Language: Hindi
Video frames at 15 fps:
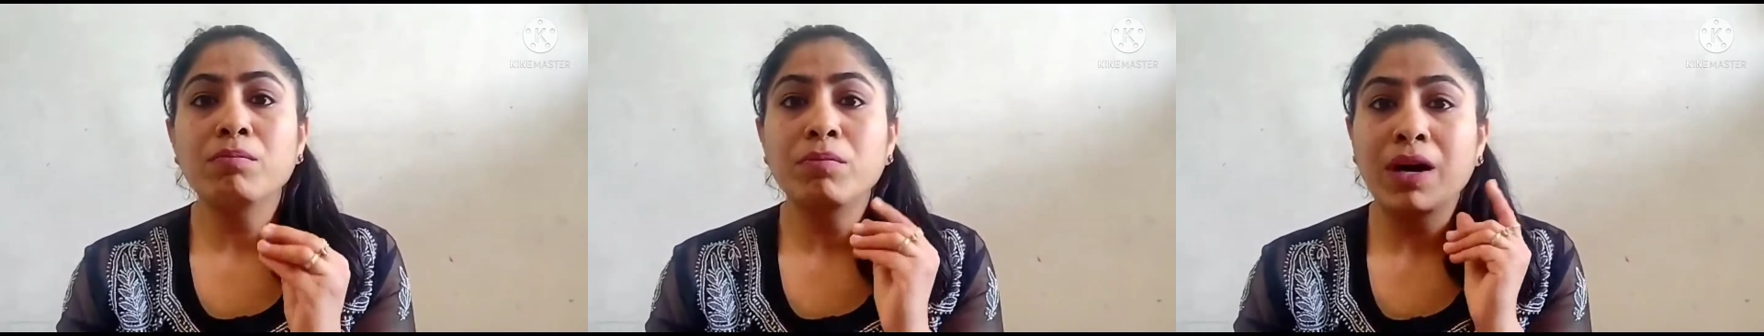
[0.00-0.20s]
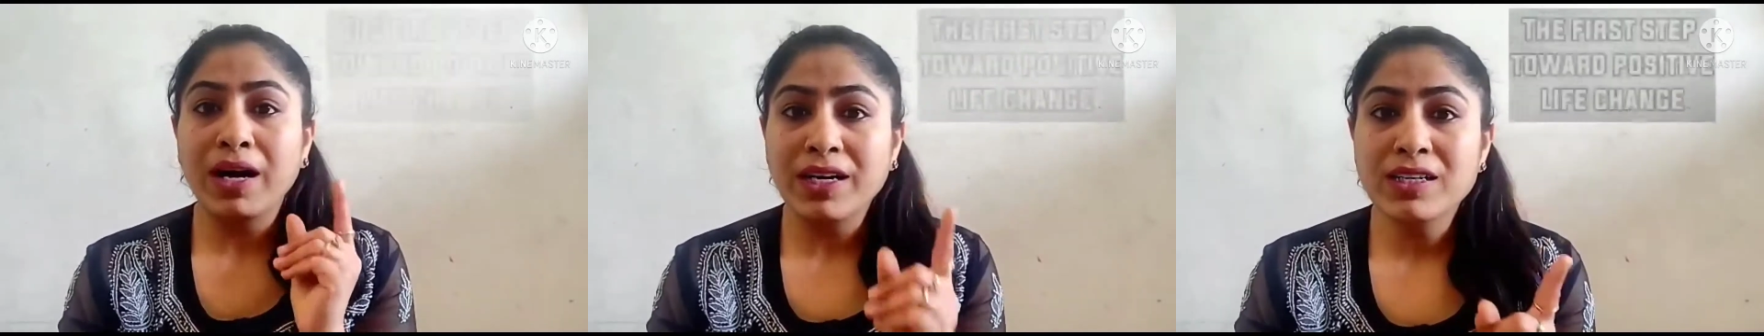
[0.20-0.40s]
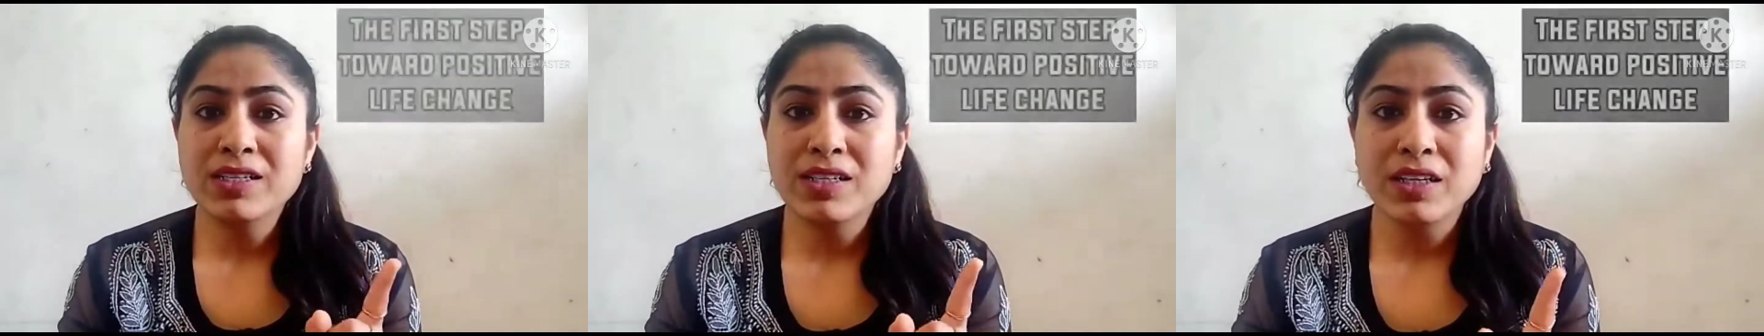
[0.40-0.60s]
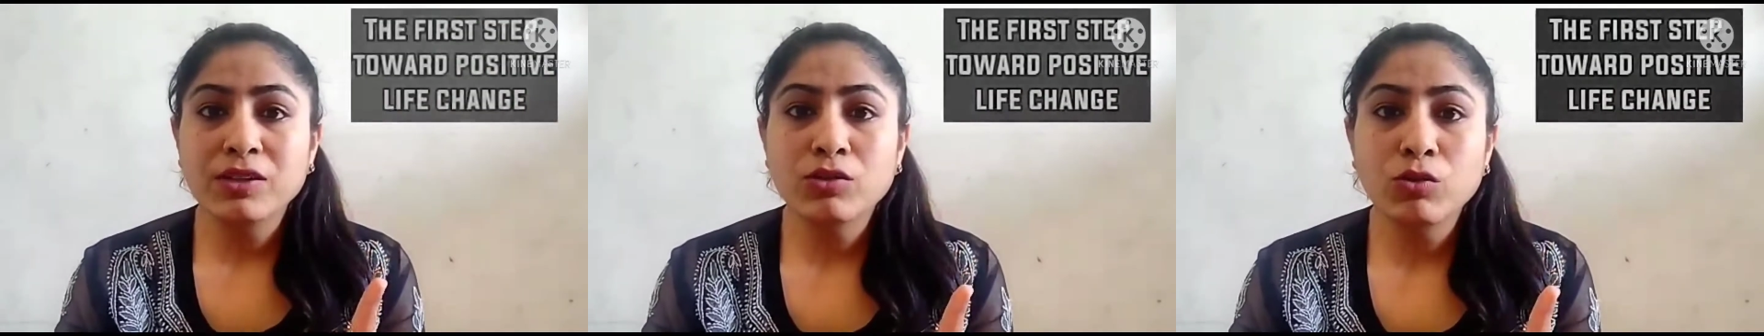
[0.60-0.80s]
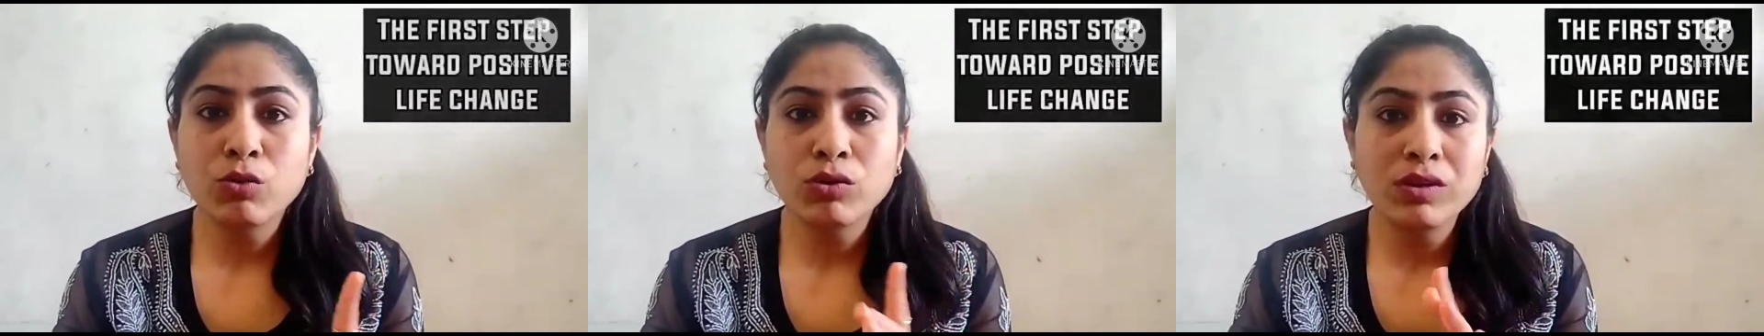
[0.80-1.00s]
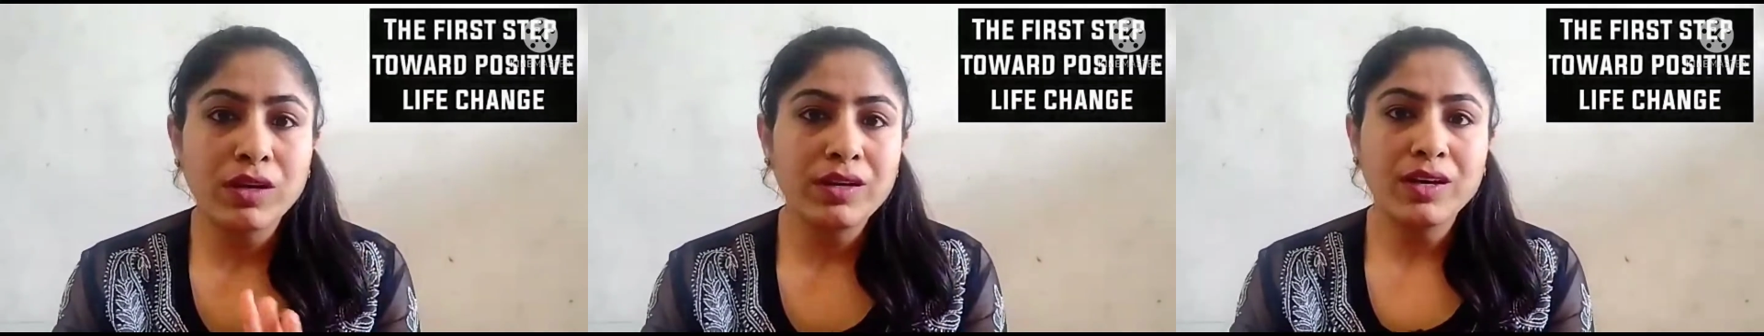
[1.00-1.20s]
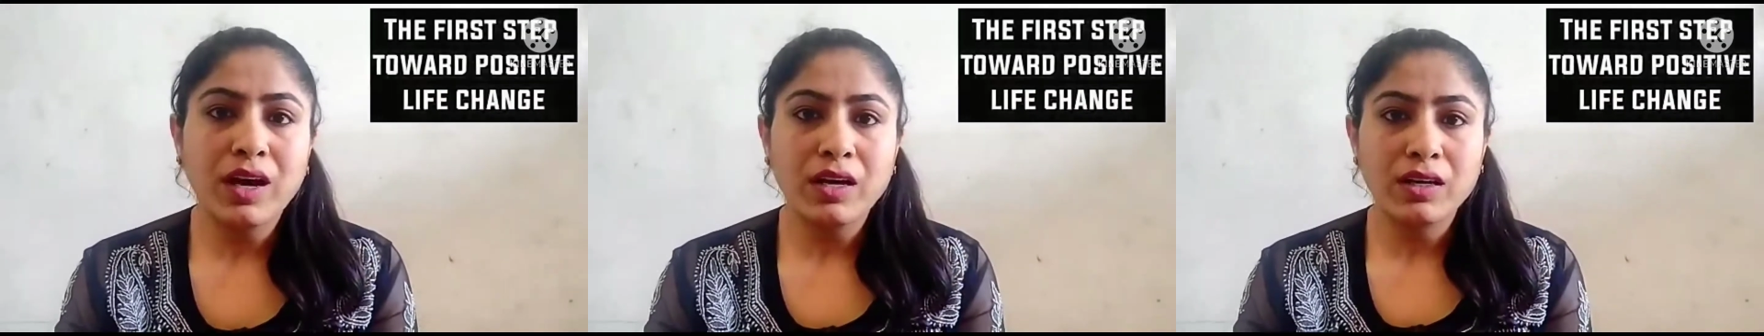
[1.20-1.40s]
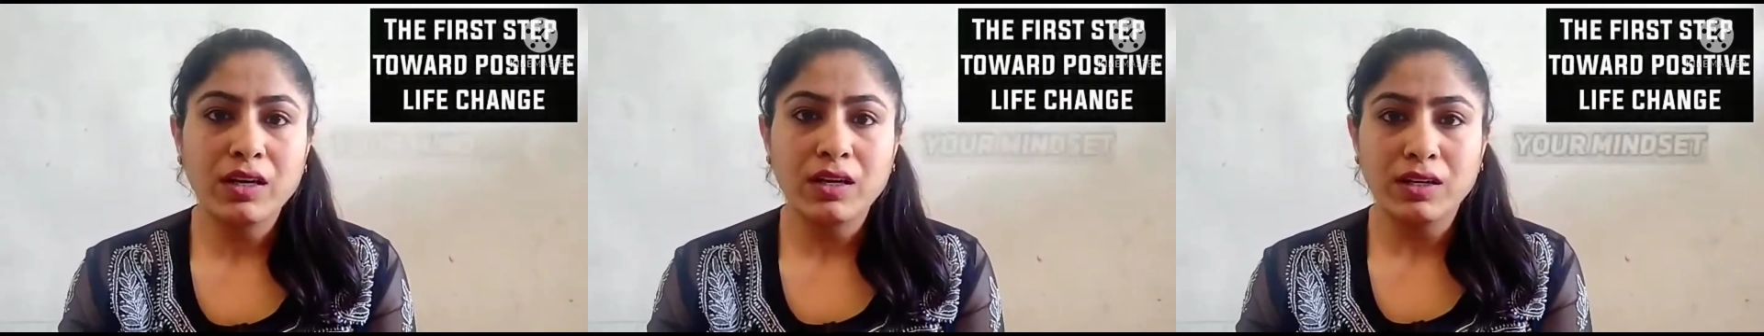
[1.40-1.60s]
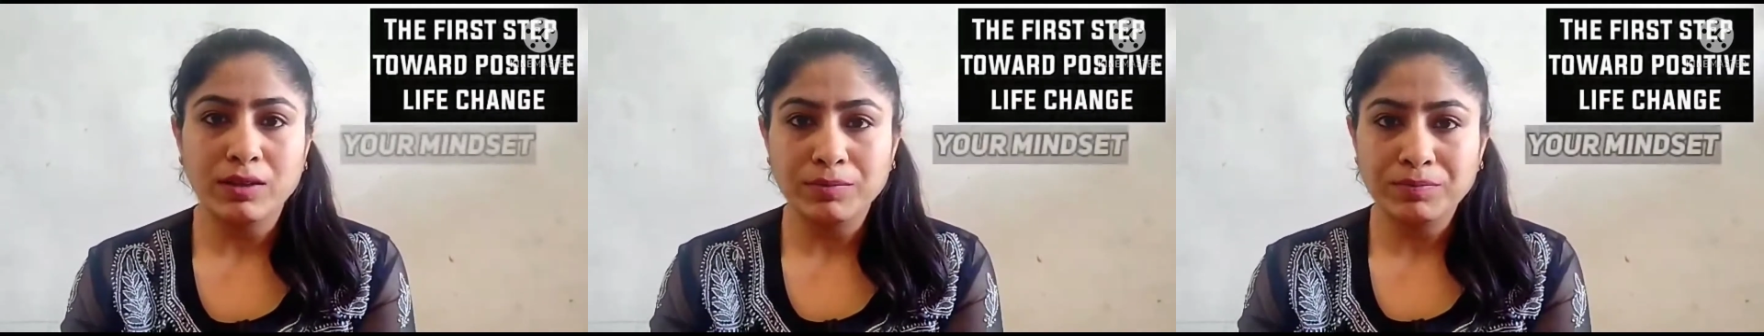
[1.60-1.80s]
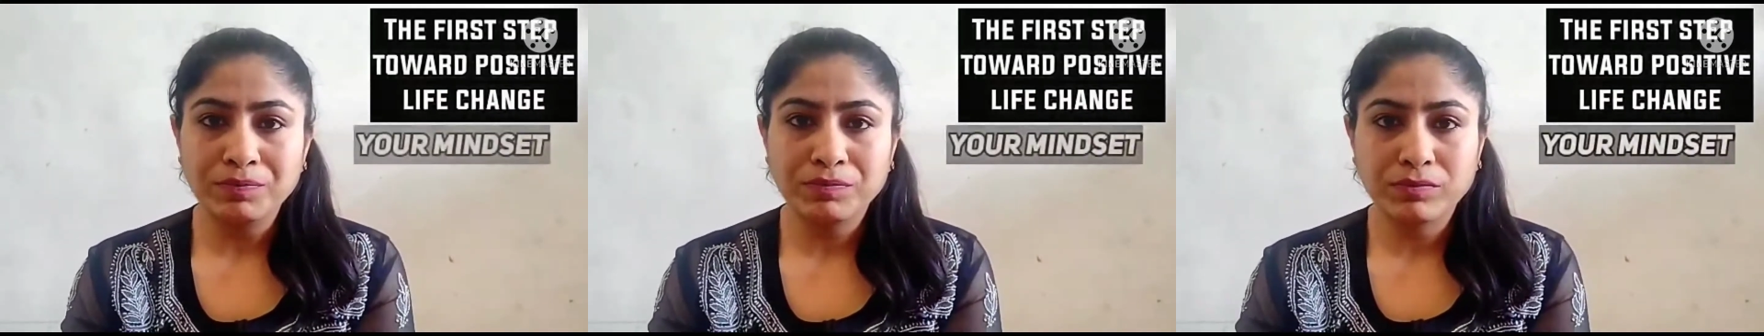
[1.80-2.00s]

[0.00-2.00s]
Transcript: माइंडसेट को तैयार किया